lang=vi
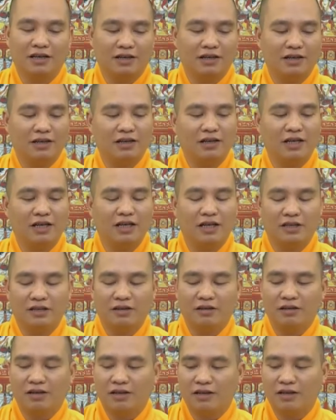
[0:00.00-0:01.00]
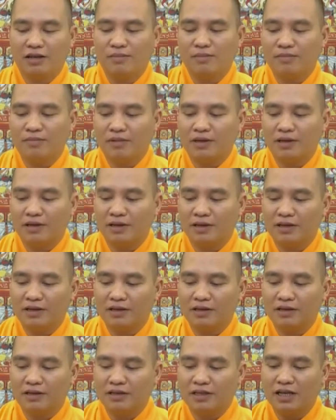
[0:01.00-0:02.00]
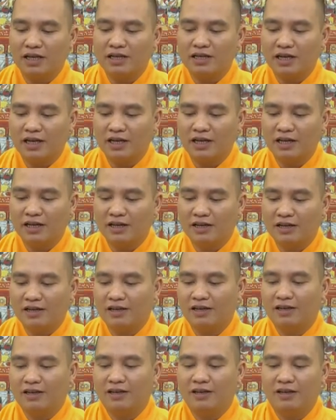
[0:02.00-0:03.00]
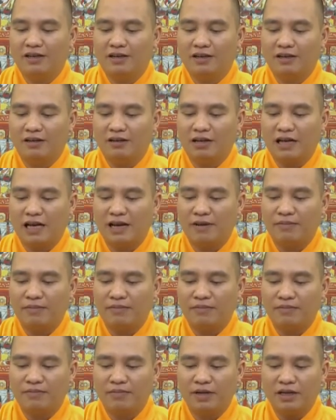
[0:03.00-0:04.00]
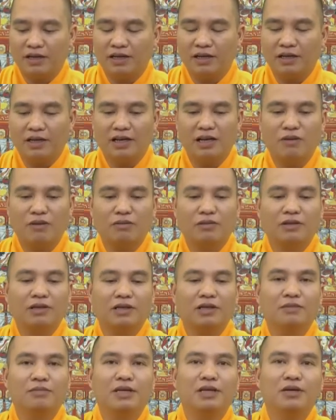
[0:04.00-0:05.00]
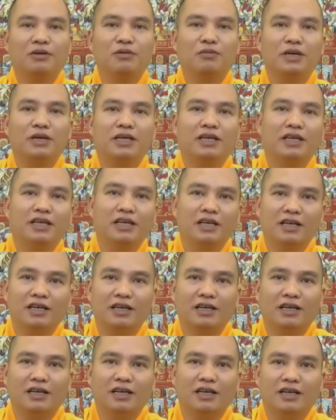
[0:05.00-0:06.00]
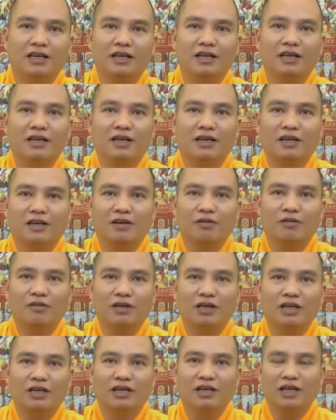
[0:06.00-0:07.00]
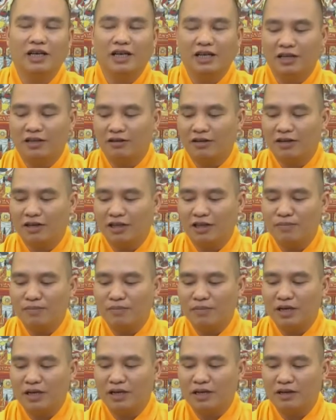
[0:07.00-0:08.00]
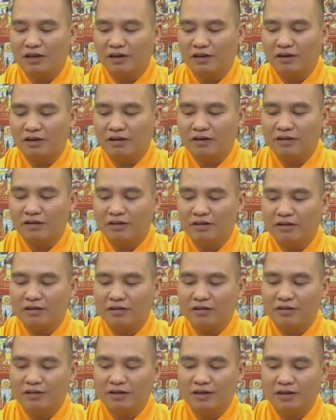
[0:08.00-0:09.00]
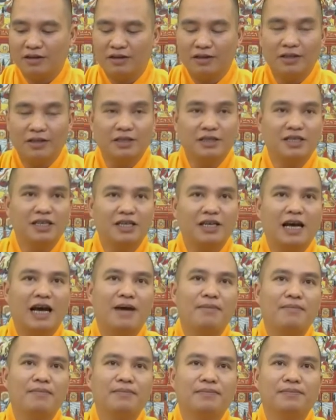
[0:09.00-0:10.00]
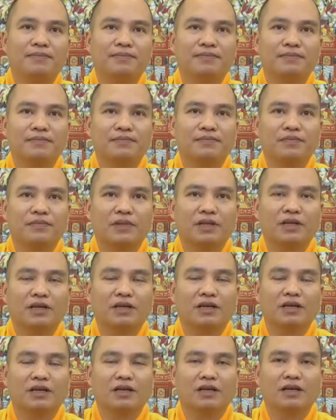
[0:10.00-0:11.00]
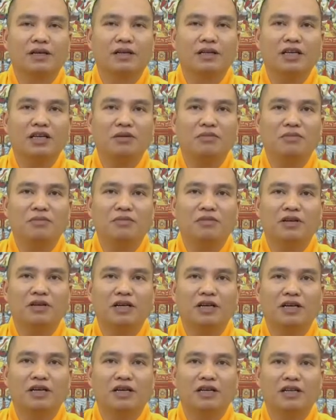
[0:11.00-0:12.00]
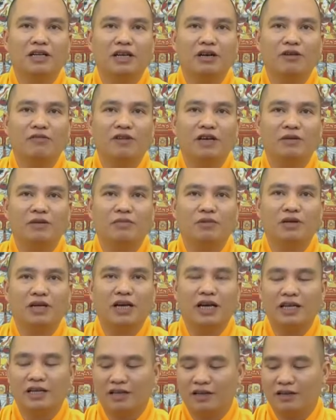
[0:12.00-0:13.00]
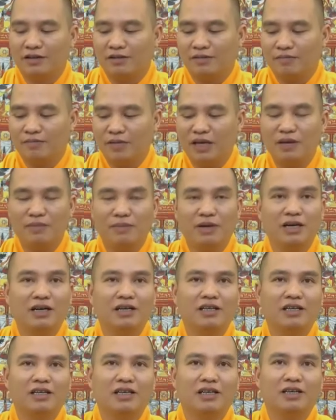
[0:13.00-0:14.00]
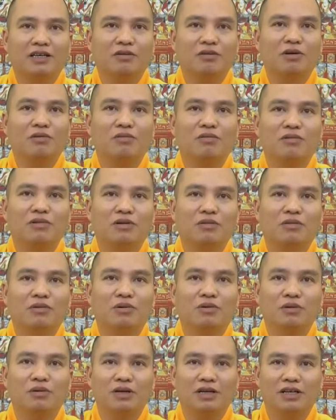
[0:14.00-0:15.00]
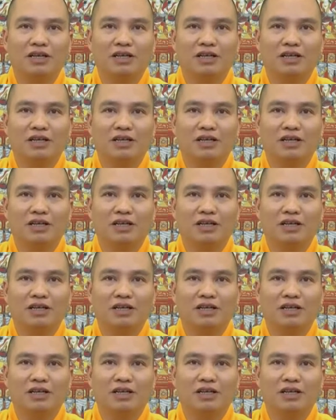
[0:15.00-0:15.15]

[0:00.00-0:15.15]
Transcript: đừng để cho cái tâm uh, sân giận á, nó làm mất đi cái lòng từ bi của mình đi cũng đừng để cho cái tâm mình nó si ám tin ờ, theo Phật một cách mê mờ thì cũng không không đúng